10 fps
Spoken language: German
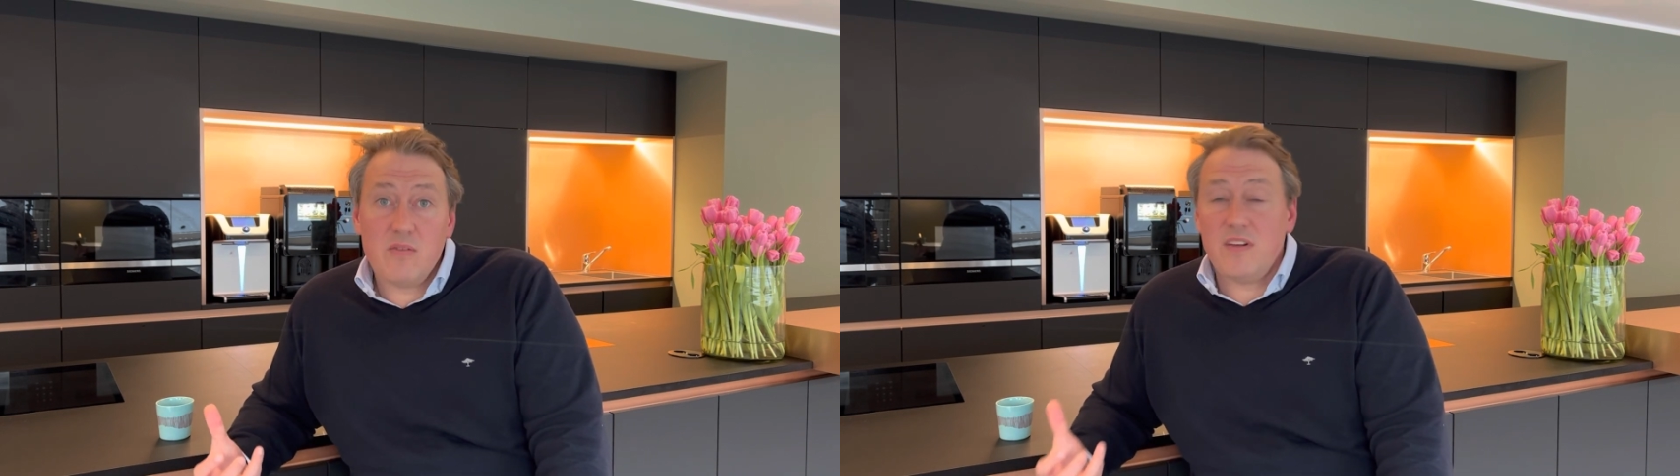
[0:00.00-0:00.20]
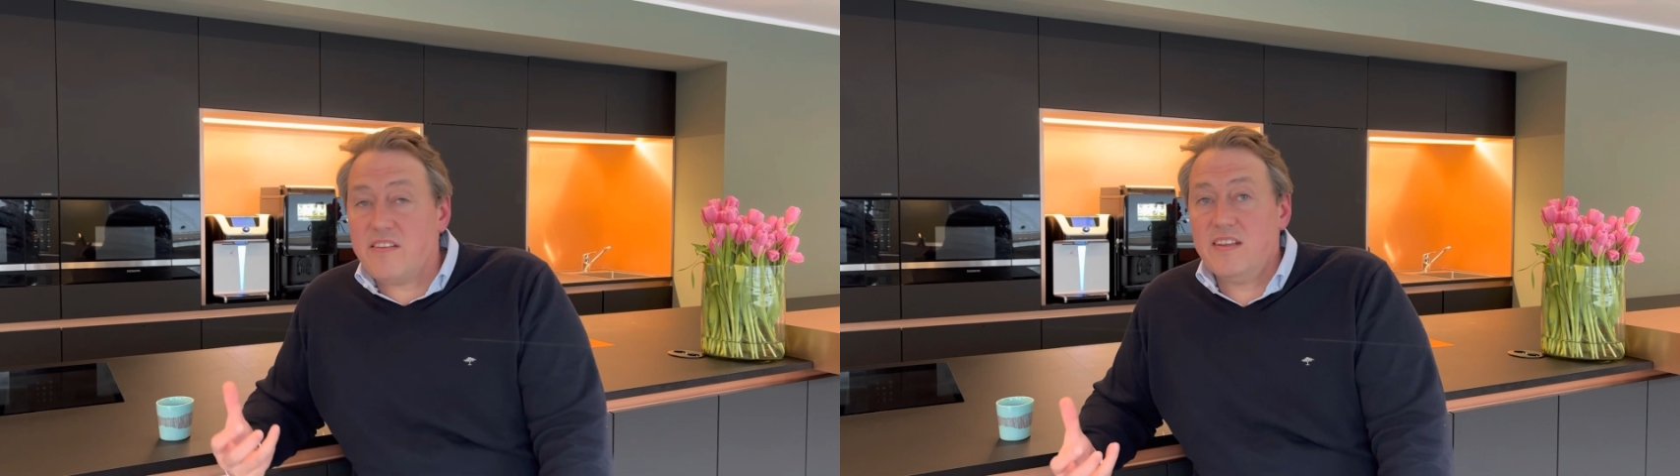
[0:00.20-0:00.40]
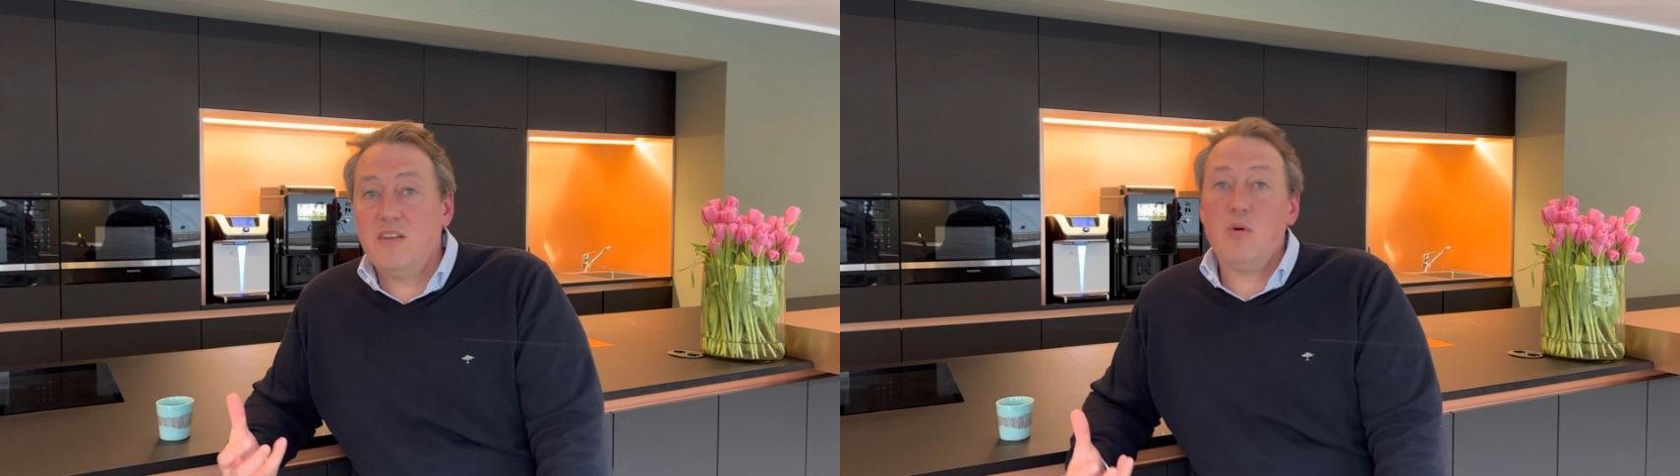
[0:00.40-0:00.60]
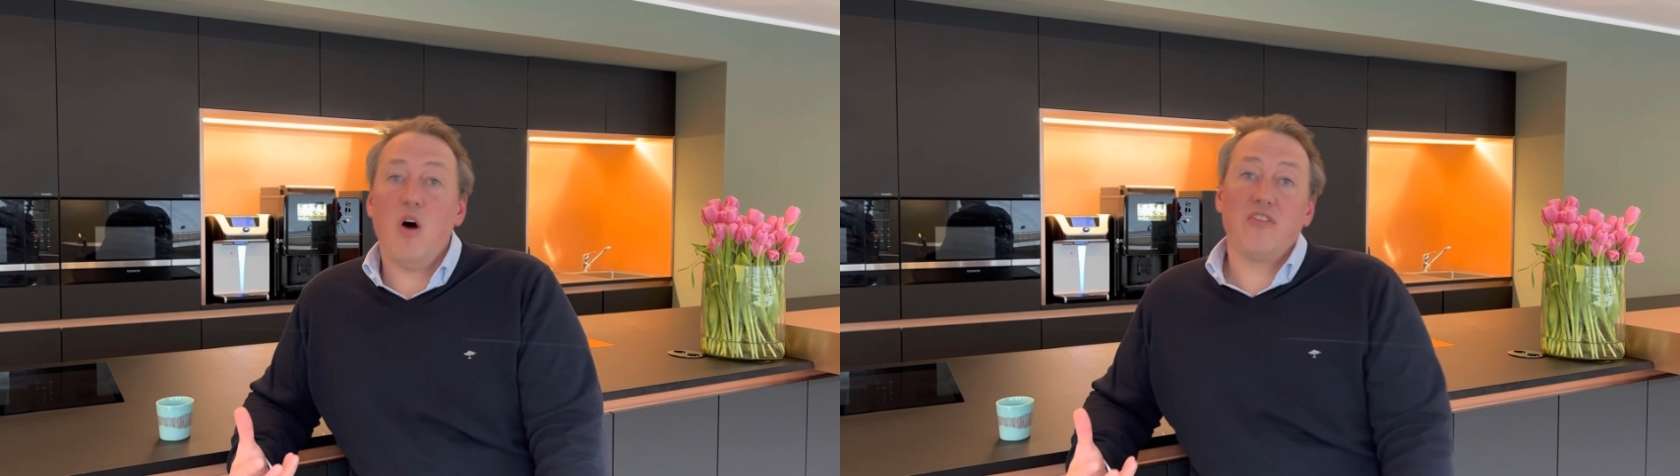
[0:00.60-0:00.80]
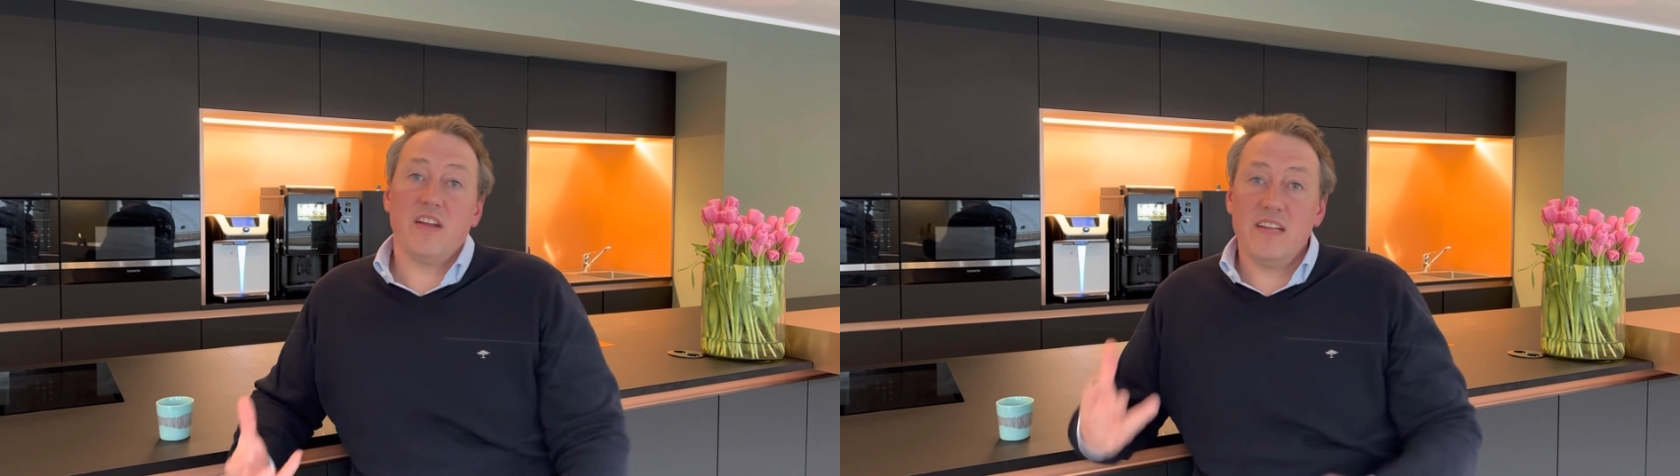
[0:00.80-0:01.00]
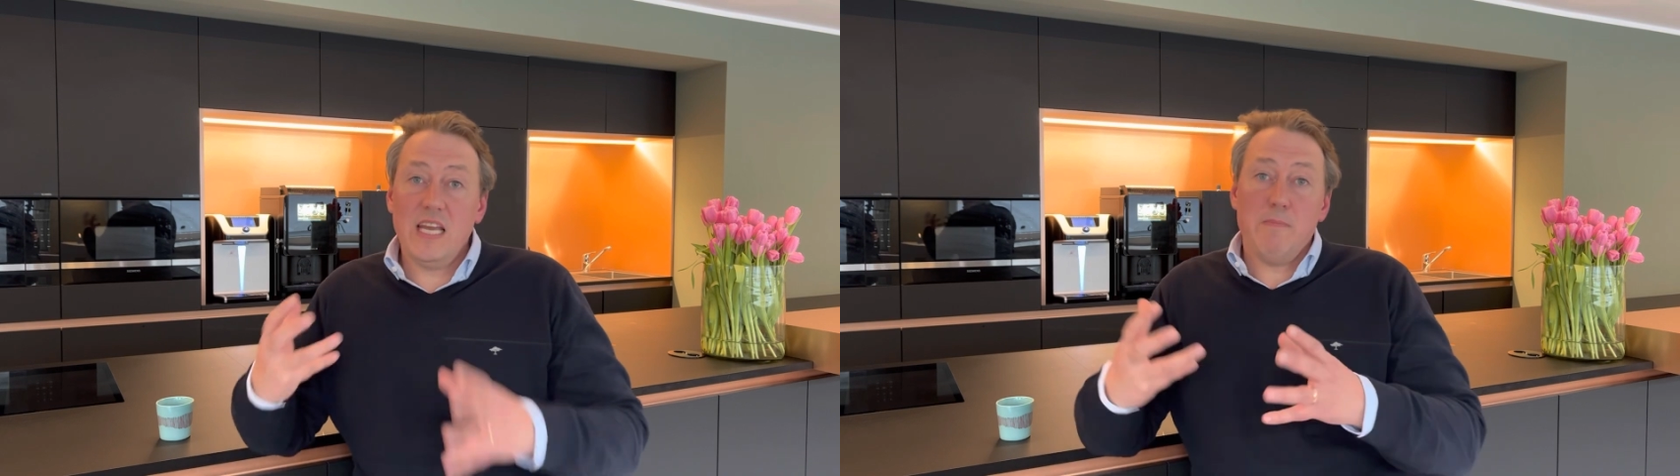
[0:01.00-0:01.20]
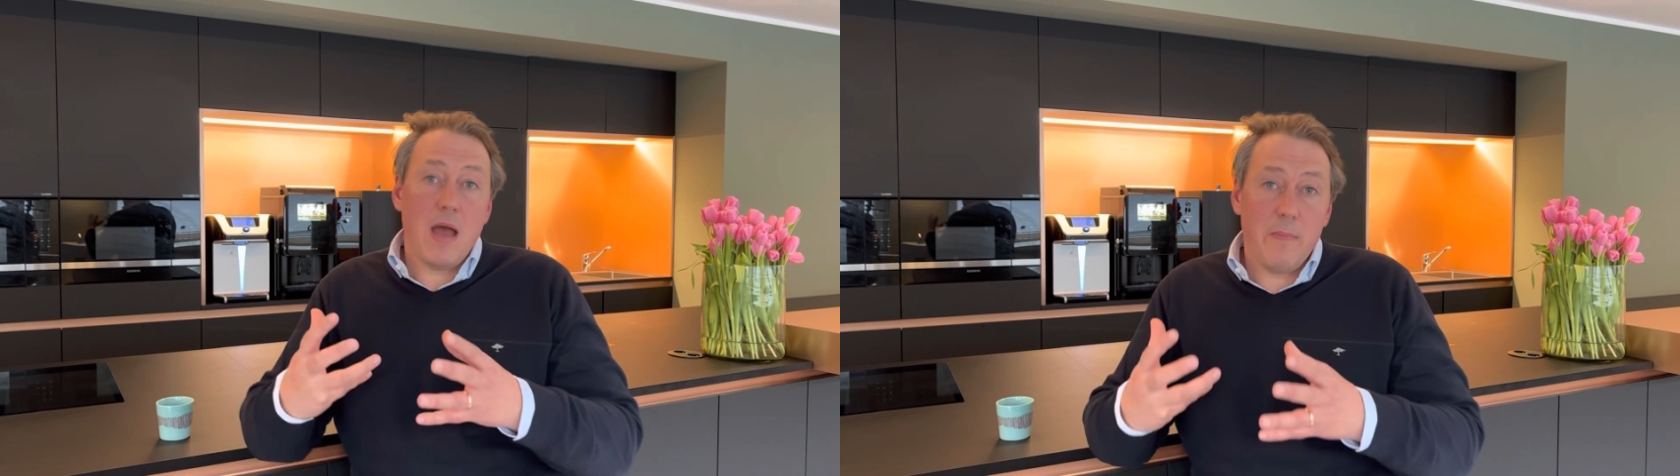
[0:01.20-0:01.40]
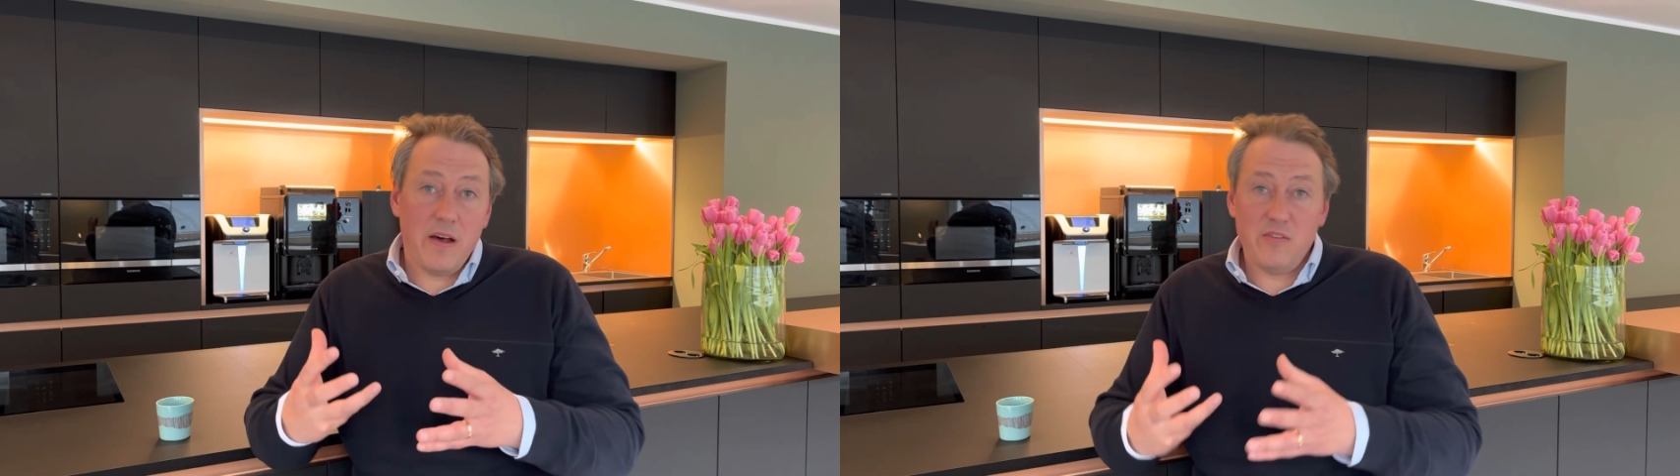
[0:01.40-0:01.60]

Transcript: Und das nicht nur auf Strategiepapern,